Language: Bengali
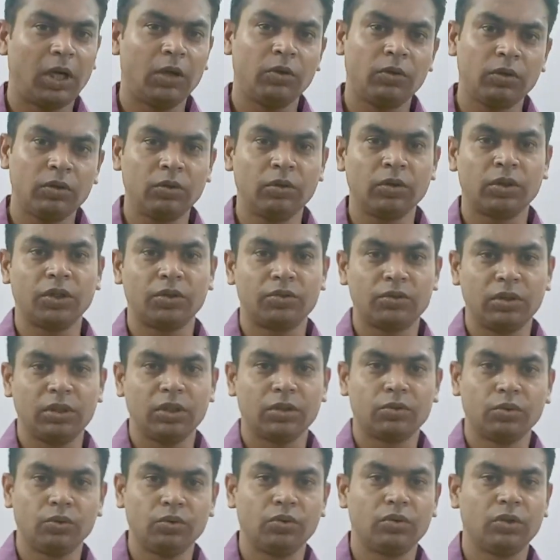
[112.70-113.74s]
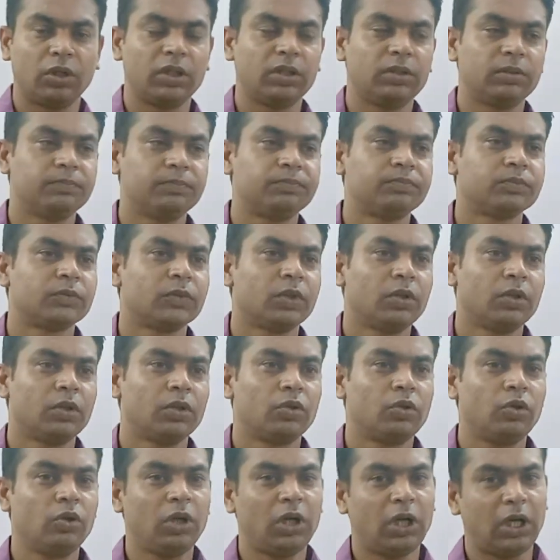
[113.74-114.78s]
আরও অন্য কিছু দিয়ে শুরু করে
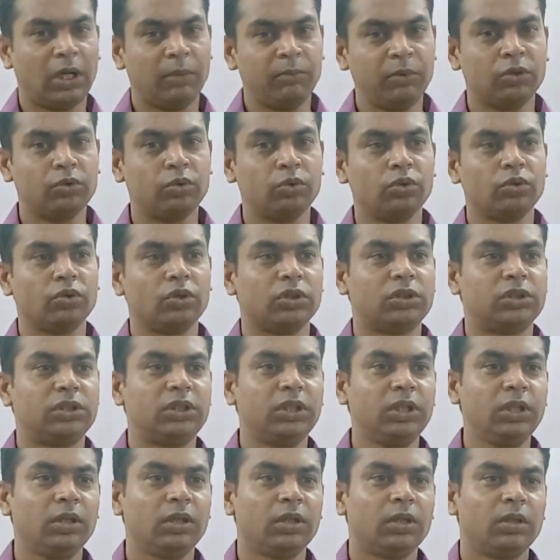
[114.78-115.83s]
তো আমি শুরু করছি